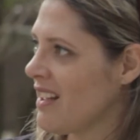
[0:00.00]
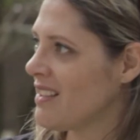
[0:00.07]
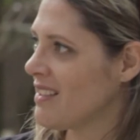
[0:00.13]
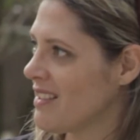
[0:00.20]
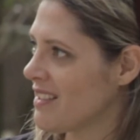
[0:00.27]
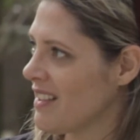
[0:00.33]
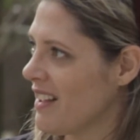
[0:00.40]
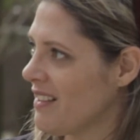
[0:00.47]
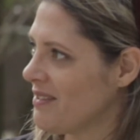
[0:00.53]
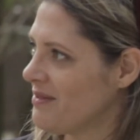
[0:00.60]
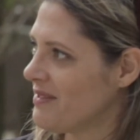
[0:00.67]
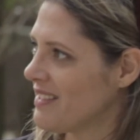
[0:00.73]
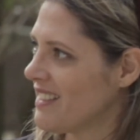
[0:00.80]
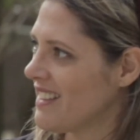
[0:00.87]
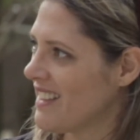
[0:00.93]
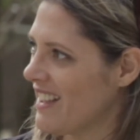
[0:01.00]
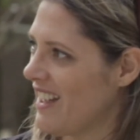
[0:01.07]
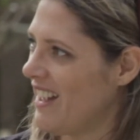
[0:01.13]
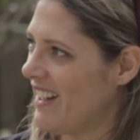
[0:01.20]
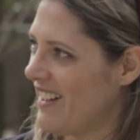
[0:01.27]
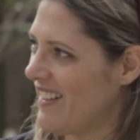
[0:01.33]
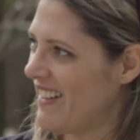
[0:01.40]
integrada,
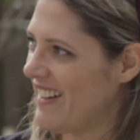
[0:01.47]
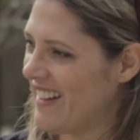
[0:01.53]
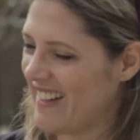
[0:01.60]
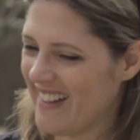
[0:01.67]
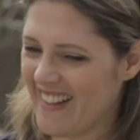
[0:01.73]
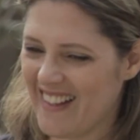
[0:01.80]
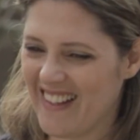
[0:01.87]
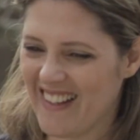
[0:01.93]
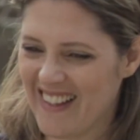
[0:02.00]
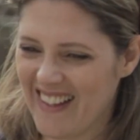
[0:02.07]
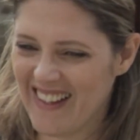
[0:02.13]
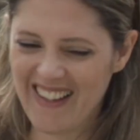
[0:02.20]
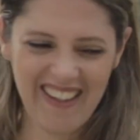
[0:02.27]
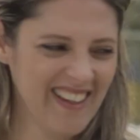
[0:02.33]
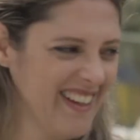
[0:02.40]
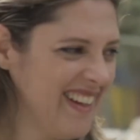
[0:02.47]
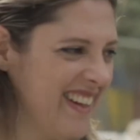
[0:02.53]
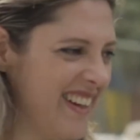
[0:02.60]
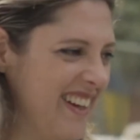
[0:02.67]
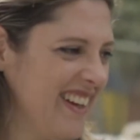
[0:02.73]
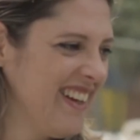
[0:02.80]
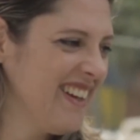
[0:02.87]
né, de forma
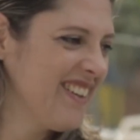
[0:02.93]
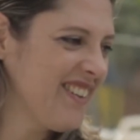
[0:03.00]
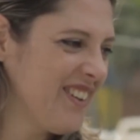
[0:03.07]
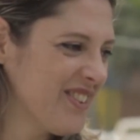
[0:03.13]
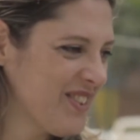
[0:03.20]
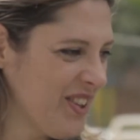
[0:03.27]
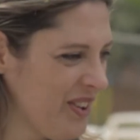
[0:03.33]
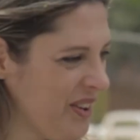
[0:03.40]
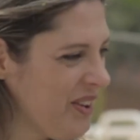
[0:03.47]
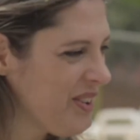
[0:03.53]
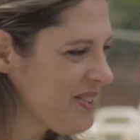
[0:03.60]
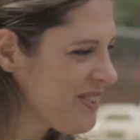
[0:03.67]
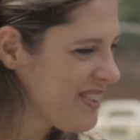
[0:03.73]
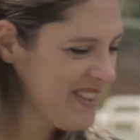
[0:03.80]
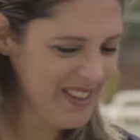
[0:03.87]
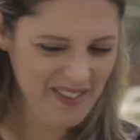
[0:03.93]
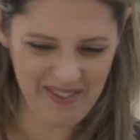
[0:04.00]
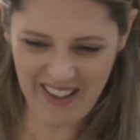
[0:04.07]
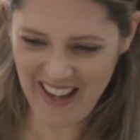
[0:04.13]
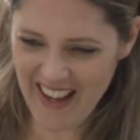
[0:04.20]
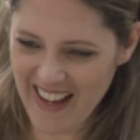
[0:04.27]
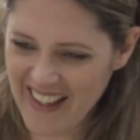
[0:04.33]
ali imbricada
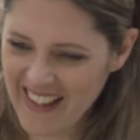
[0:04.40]
entre